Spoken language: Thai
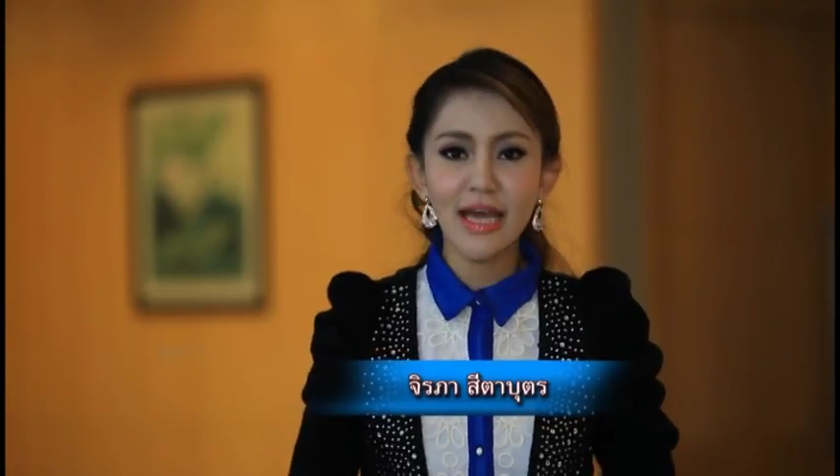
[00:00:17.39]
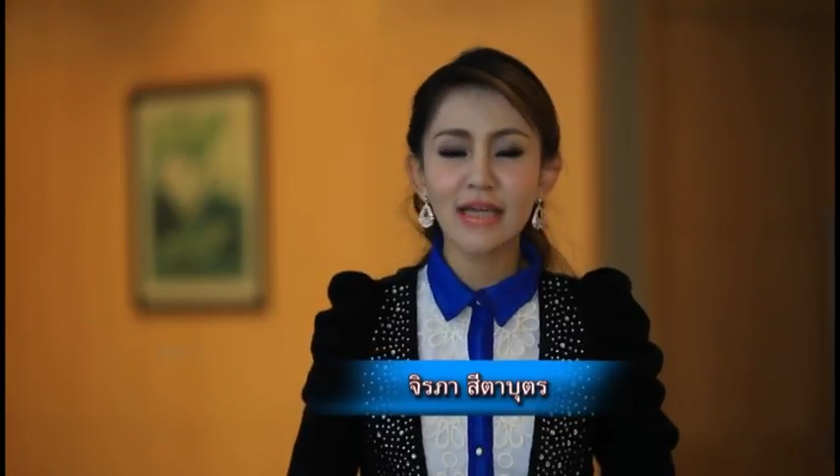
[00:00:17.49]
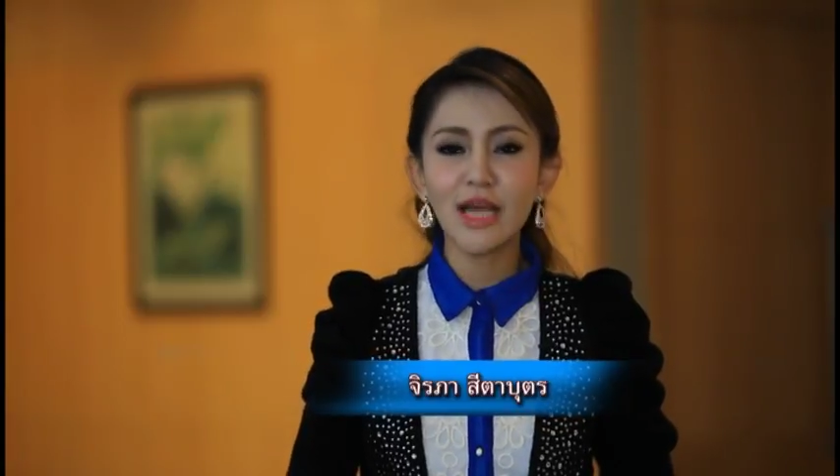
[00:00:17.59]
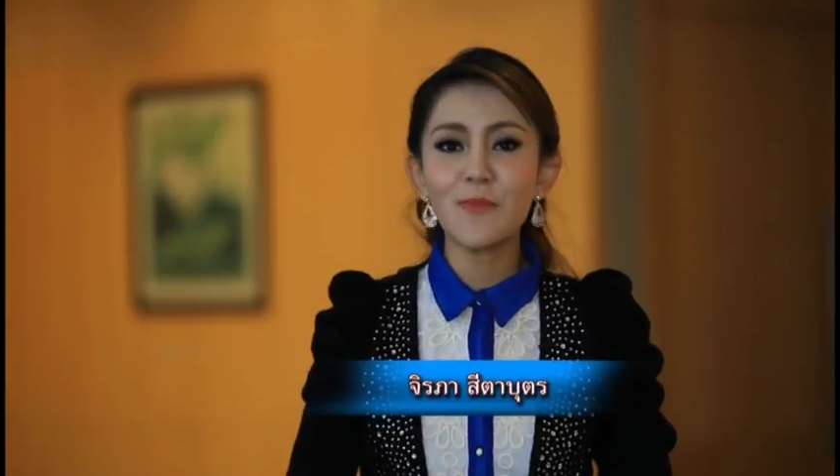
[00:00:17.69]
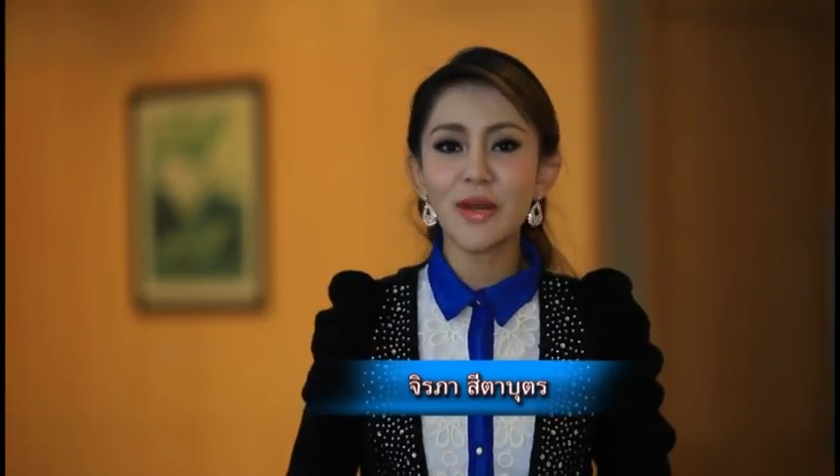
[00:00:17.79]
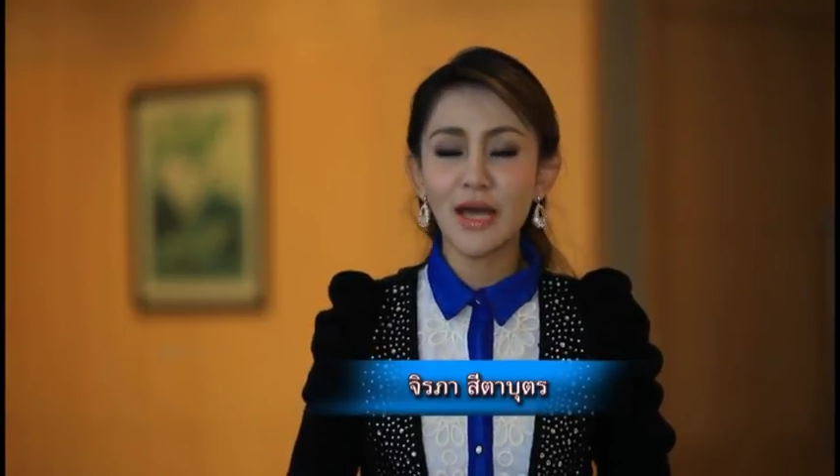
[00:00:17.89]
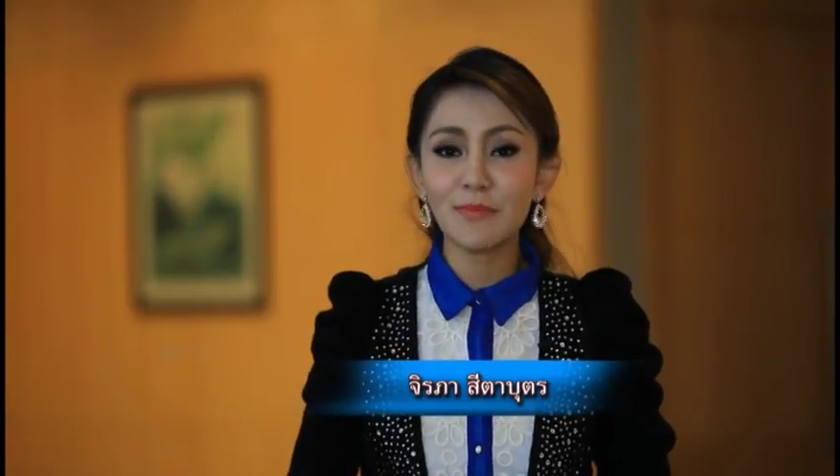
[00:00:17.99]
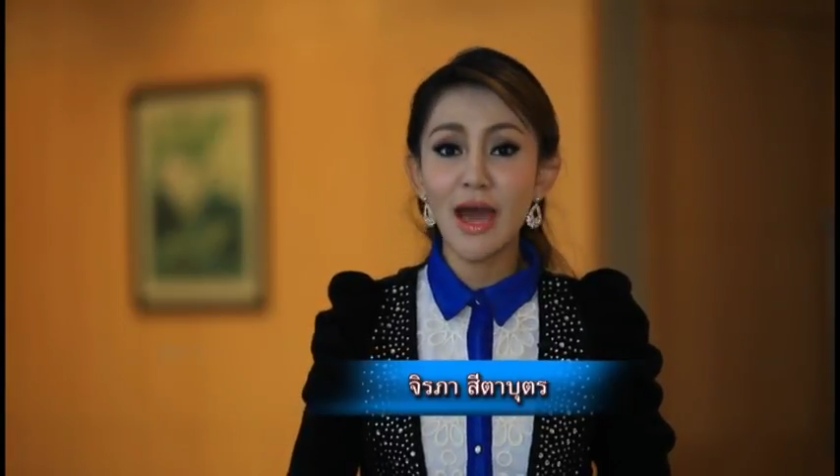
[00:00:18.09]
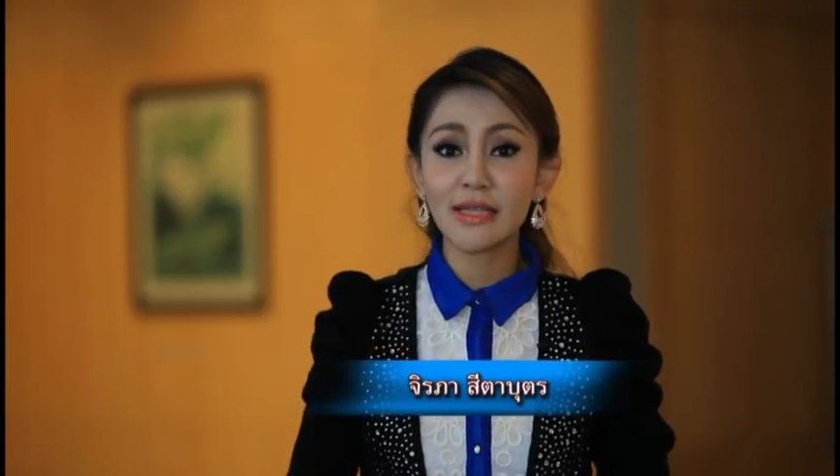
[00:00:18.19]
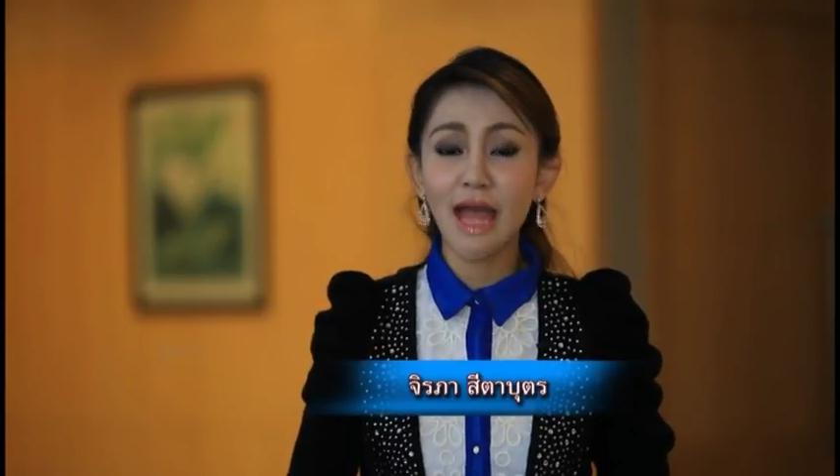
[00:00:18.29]
การทำประกัน
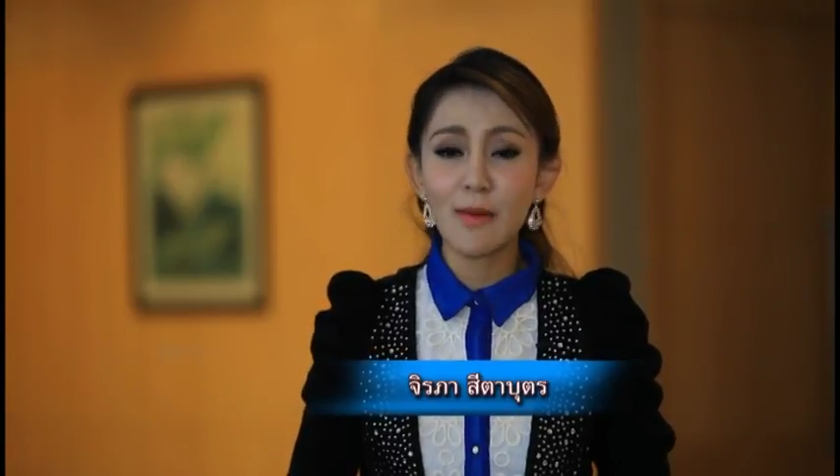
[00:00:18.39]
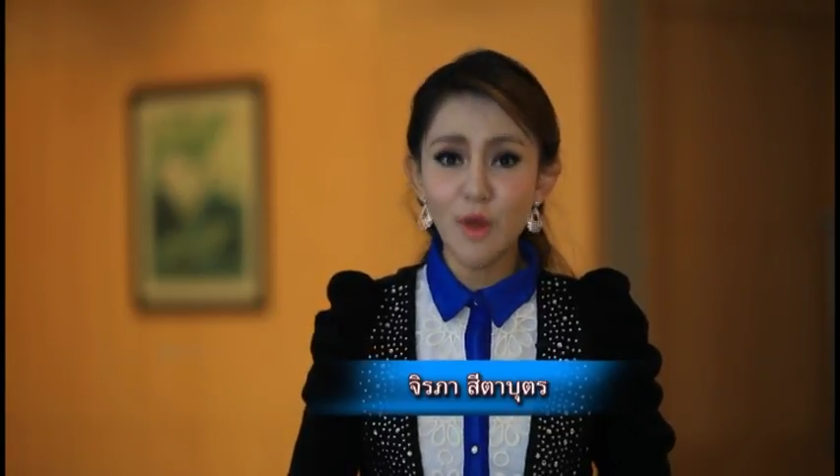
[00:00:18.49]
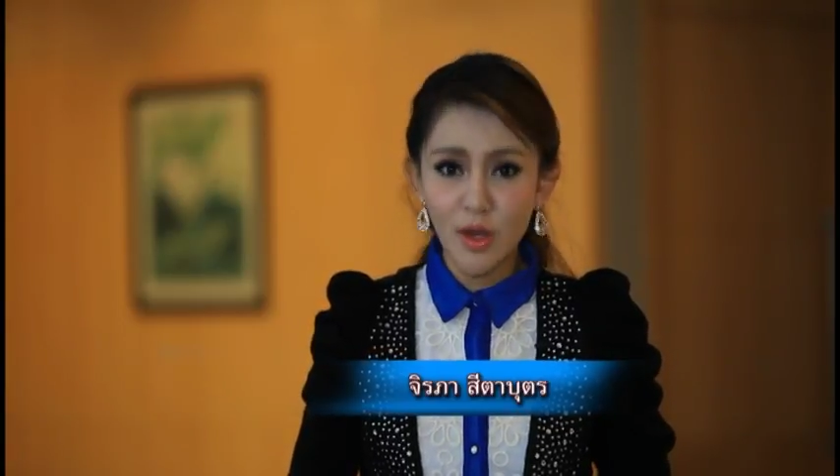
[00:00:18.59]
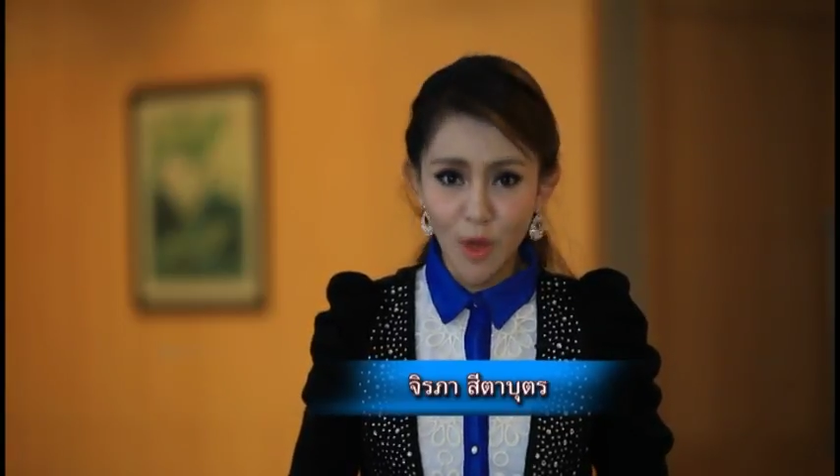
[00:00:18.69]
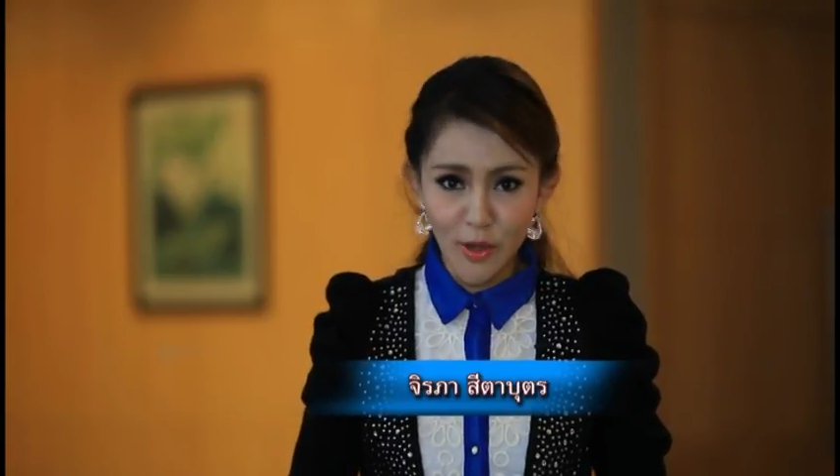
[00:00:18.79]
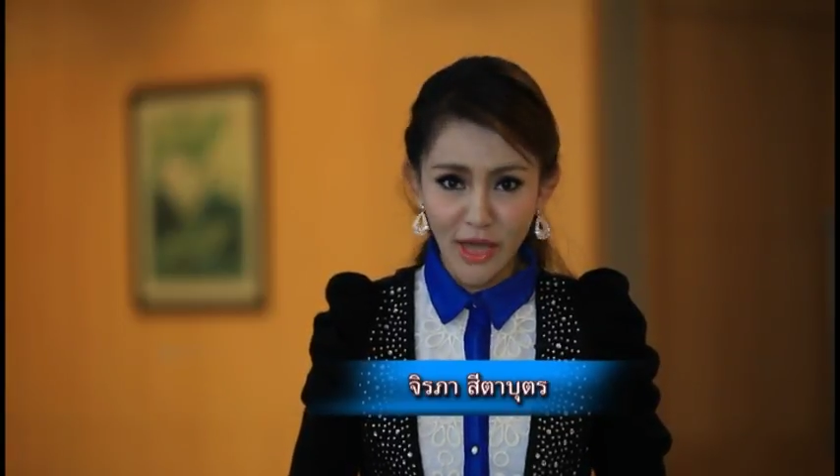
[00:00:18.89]
ภัยตามพรบ